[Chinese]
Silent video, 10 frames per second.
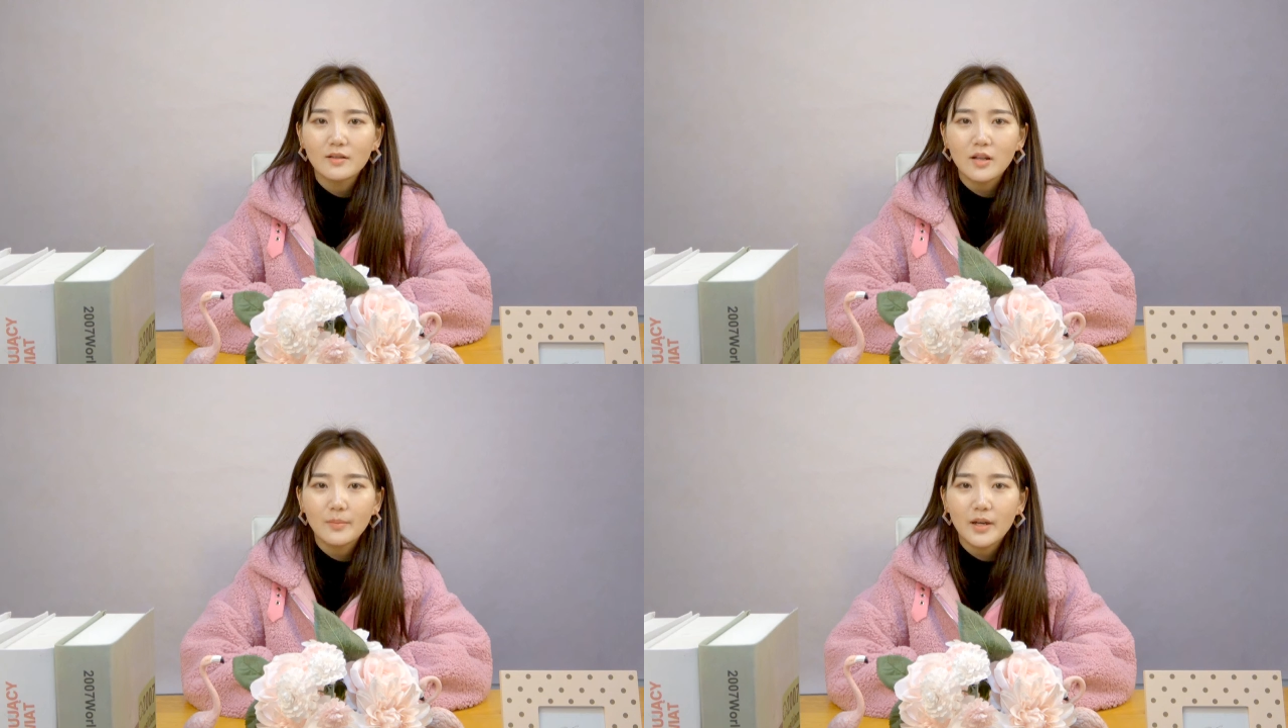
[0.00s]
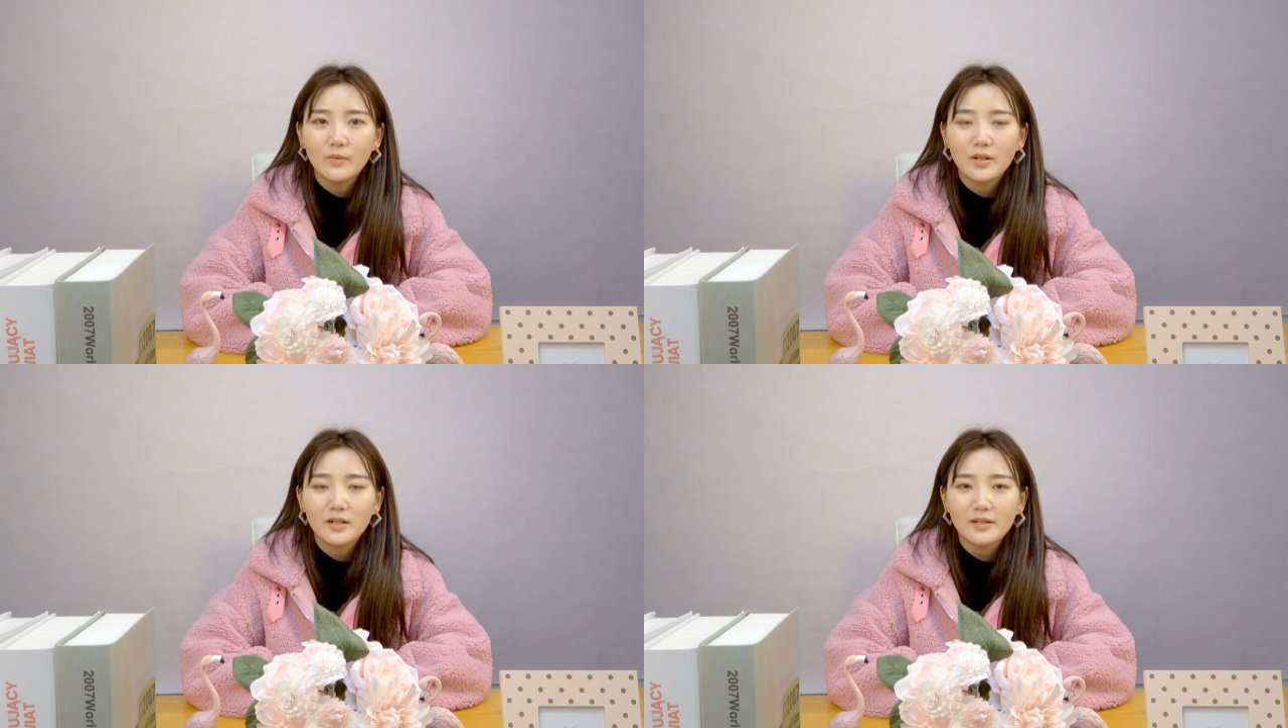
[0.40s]
照片
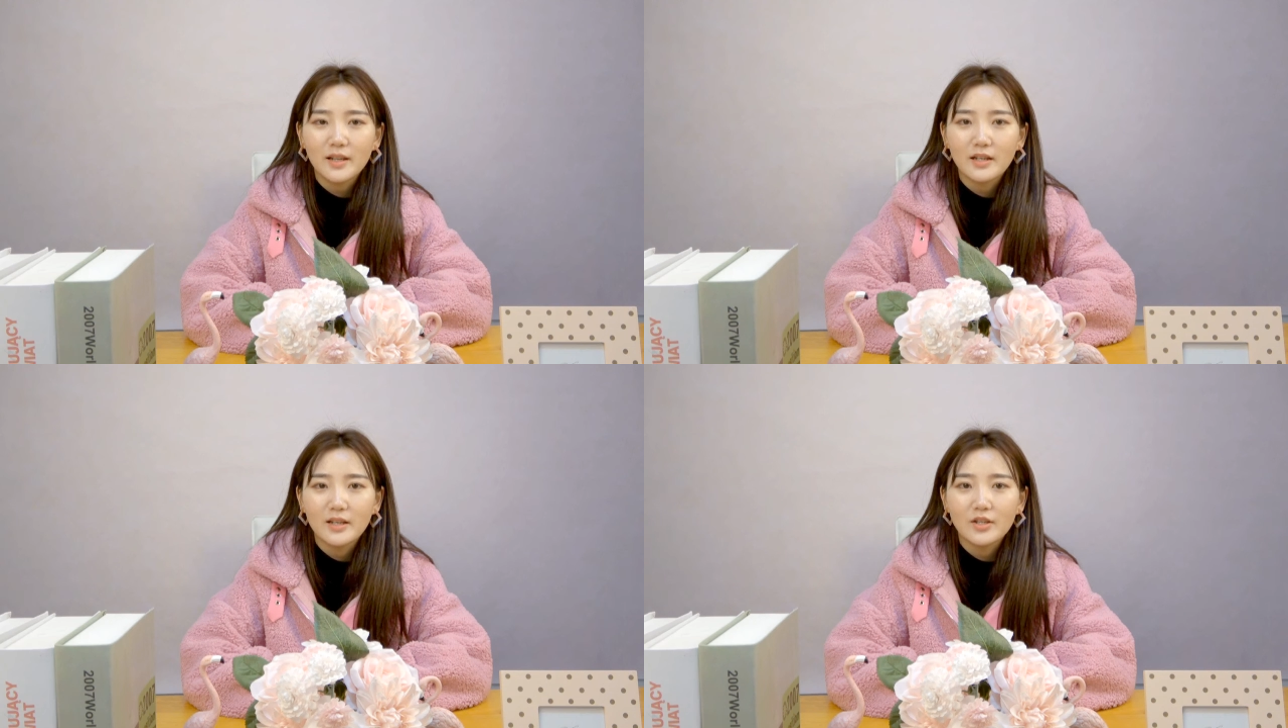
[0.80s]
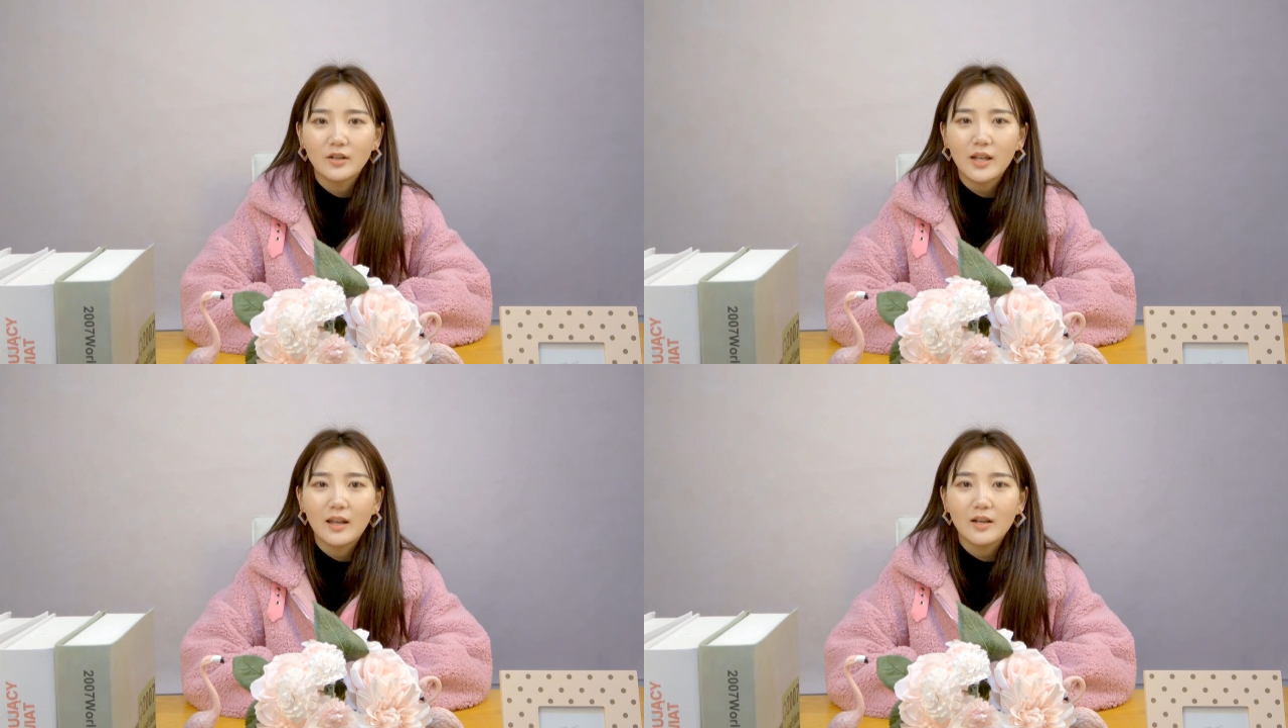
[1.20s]
我生前也
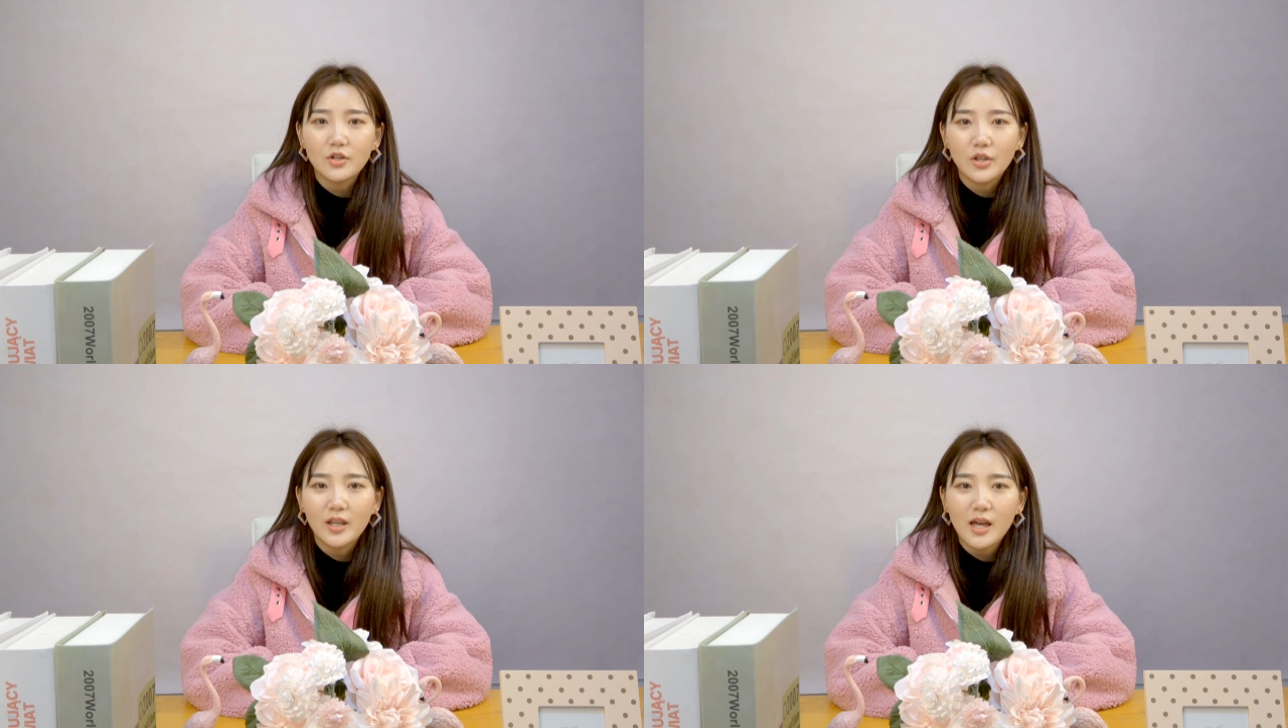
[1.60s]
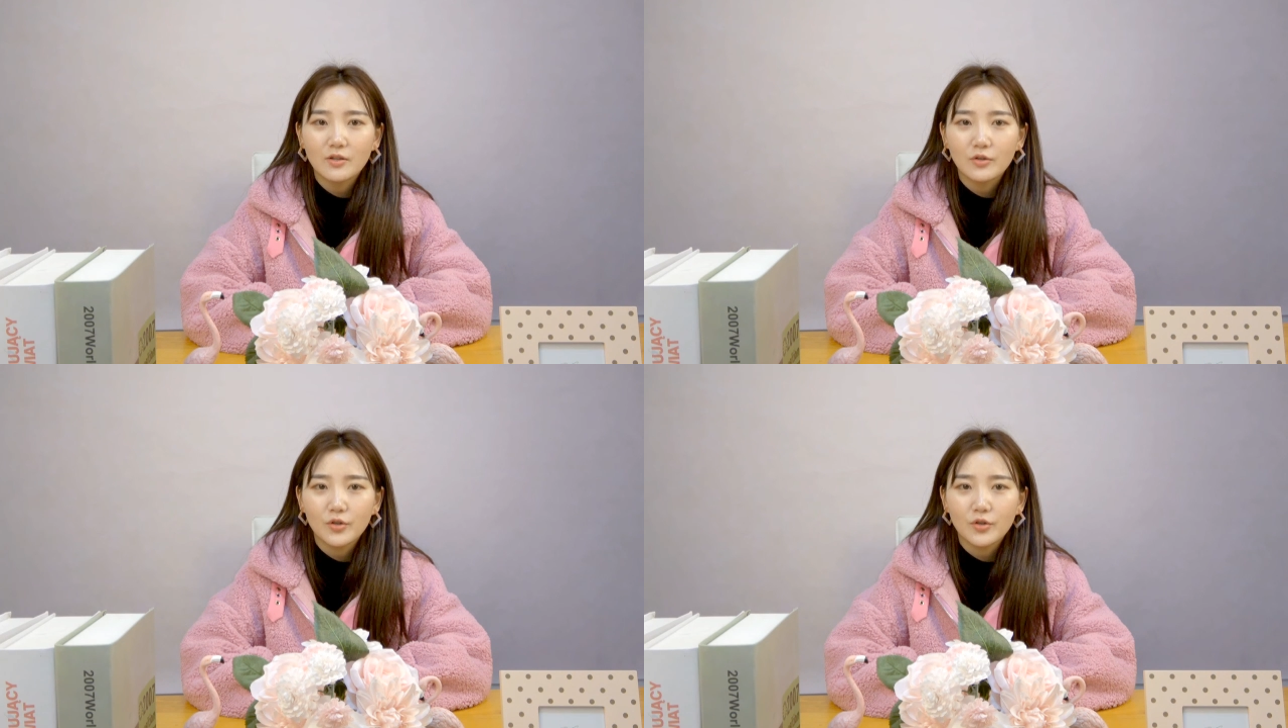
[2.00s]
交代了，谁带走